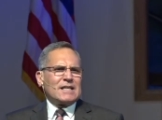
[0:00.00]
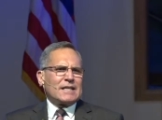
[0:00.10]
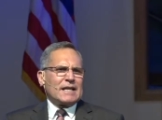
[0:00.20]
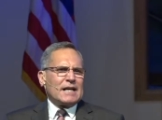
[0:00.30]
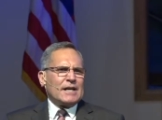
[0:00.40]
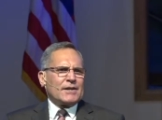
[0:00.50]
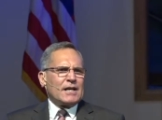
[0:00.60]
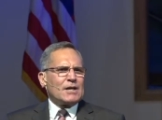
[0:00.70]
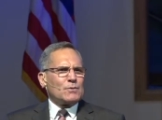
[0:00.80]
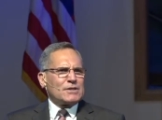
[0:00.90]

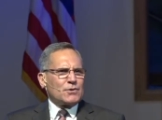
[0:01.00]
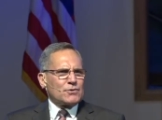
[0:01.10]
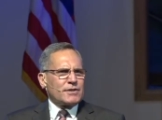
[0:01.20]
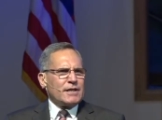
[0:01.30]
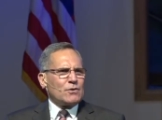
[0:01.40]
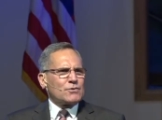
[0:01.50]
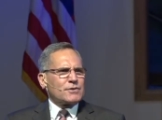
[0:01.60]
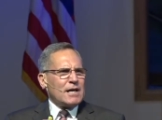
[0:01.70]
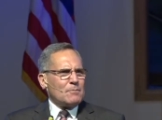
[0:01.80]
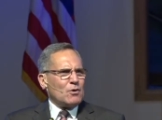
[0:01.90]
entregar a nuestros
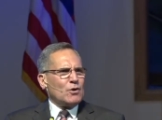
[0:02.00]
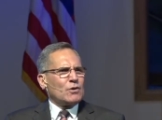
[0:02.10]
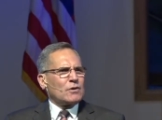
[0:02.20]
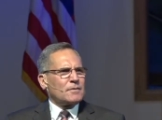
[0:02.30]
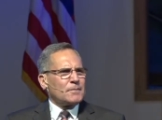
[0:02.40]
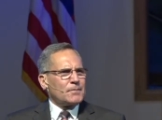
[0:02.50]
hijos a Moloch?